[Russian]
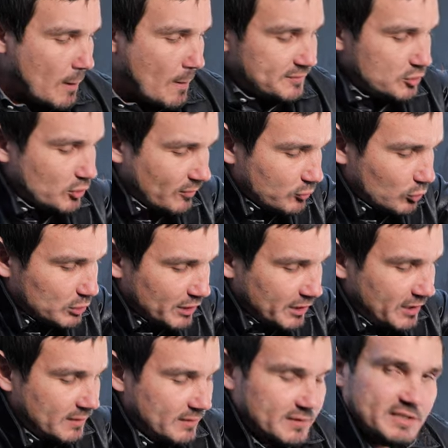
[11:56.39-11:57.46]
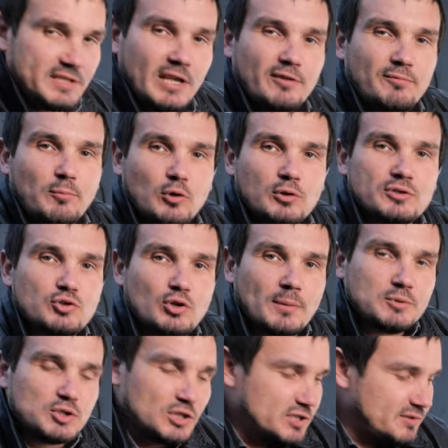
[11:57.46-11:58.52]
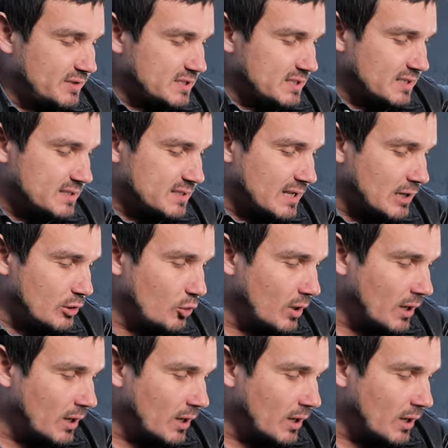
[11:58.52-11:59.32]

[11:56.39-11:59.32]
Все внутри сейф полностью обшит шведской сталью